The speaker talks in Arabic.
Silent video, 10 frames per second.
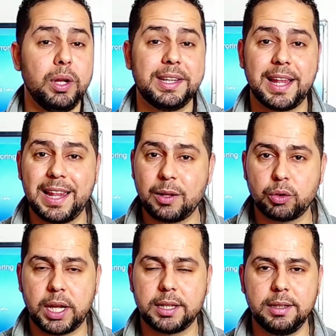لي ل
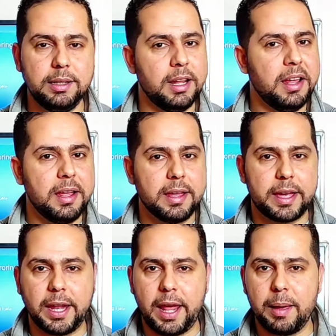33
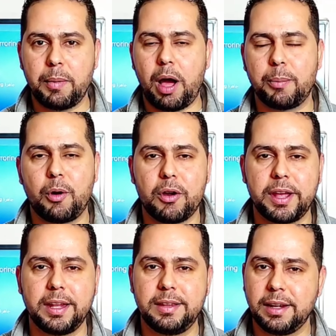كان هيبقى عبقري
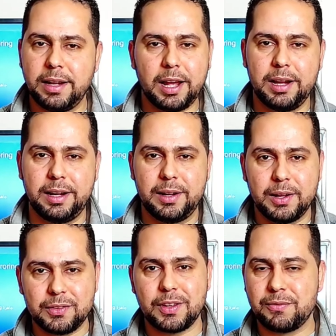جدا لكن
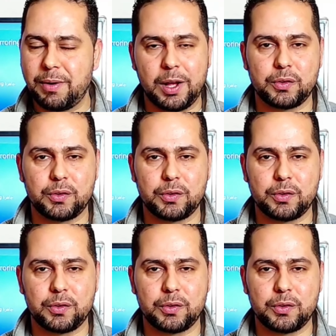للاسف ما